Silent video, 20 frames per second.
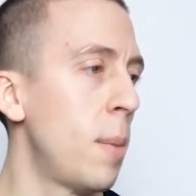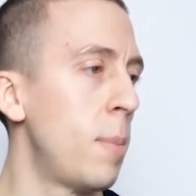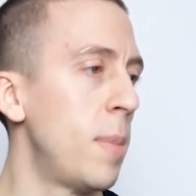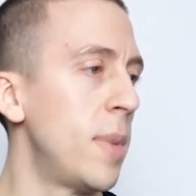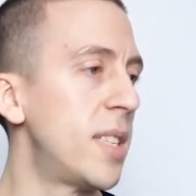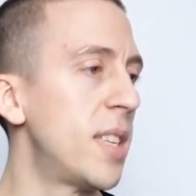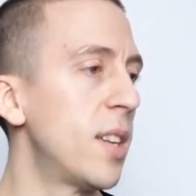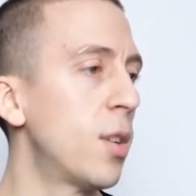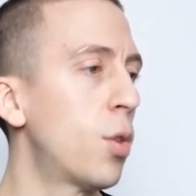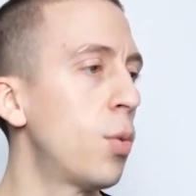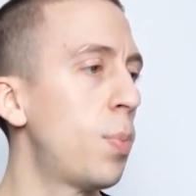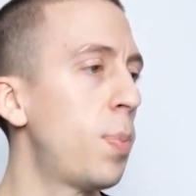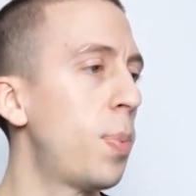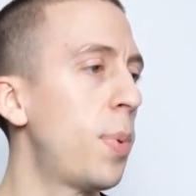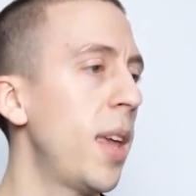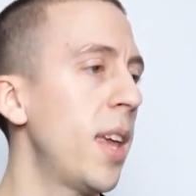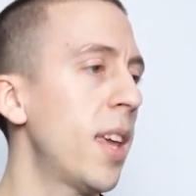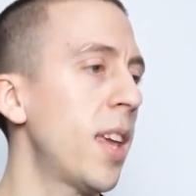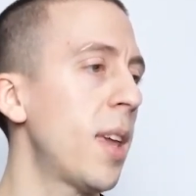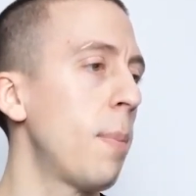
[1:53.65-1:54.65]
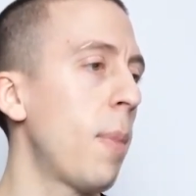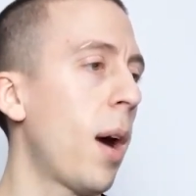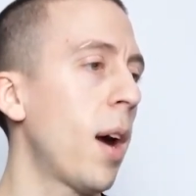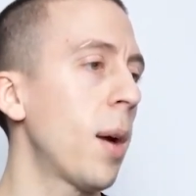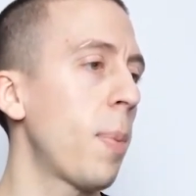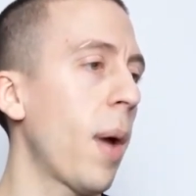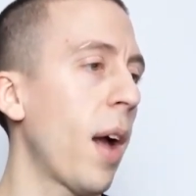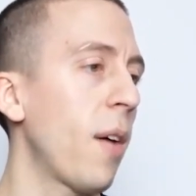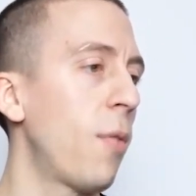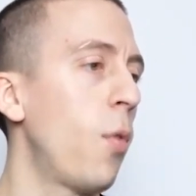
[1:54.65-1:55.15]
Mais c'est le coup de pied qui
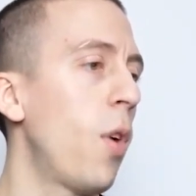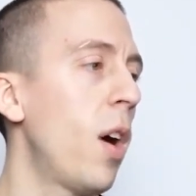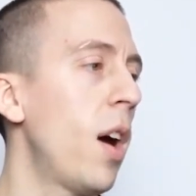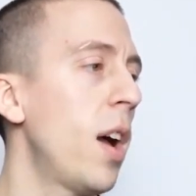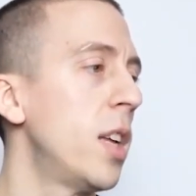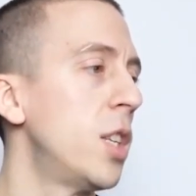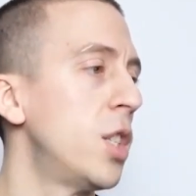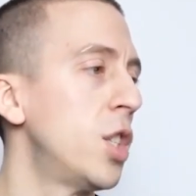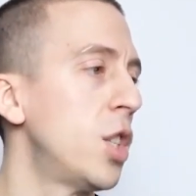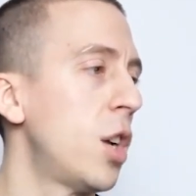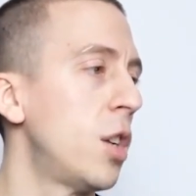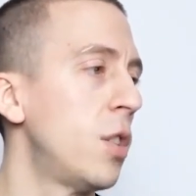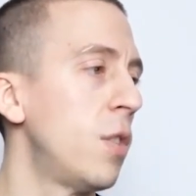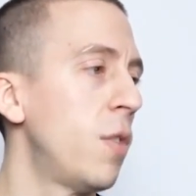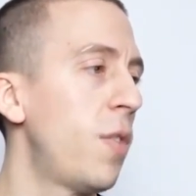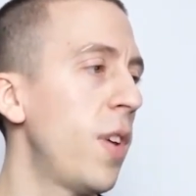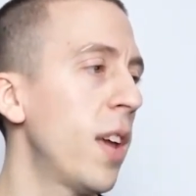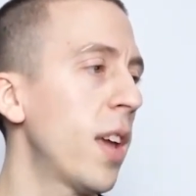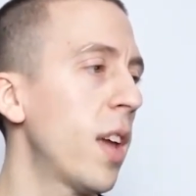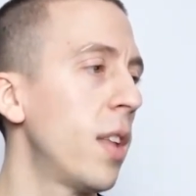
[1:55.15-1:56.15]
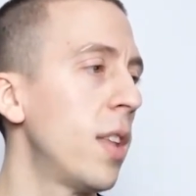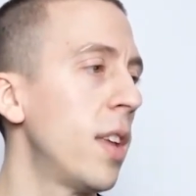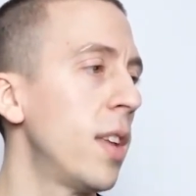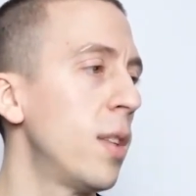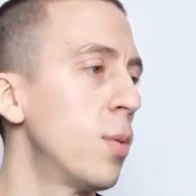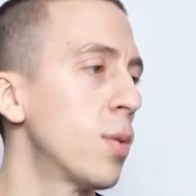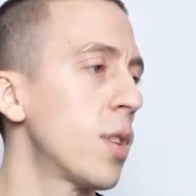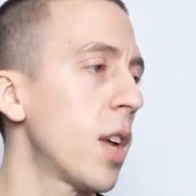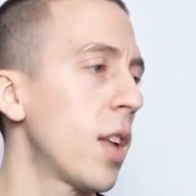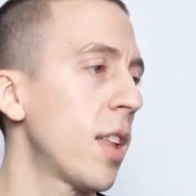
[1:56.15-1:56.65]
manque parfois. Je ne fais que des
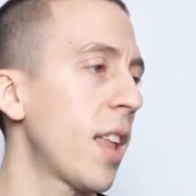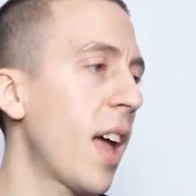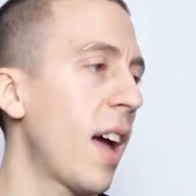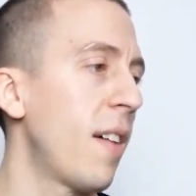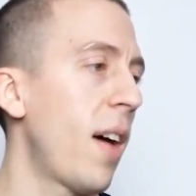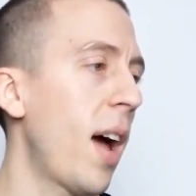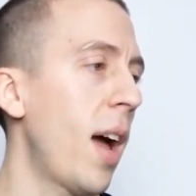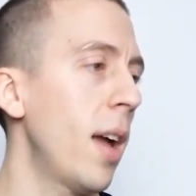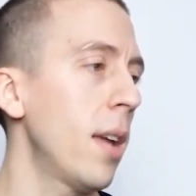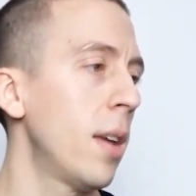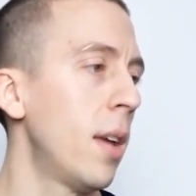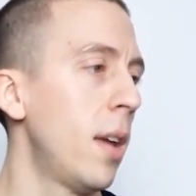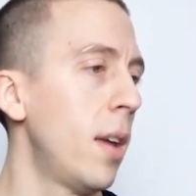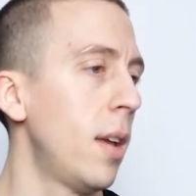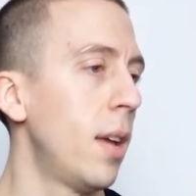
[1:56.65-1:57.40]
12 heures de travail.